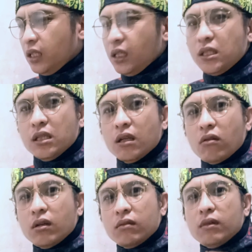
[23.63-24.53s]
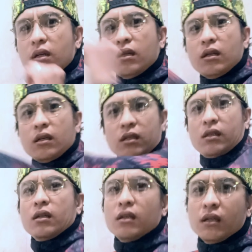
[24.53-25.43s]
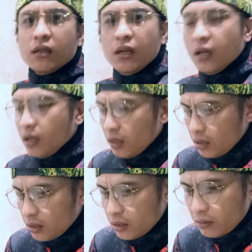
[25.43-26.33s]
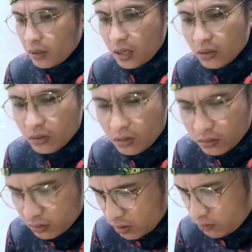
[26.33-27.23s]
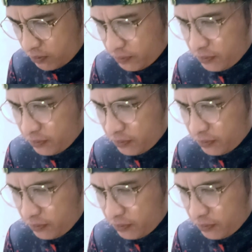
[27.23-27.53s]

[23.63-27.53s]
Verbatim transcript: Nanilisip ako ng mga... Uh, ng mga ano daw, ng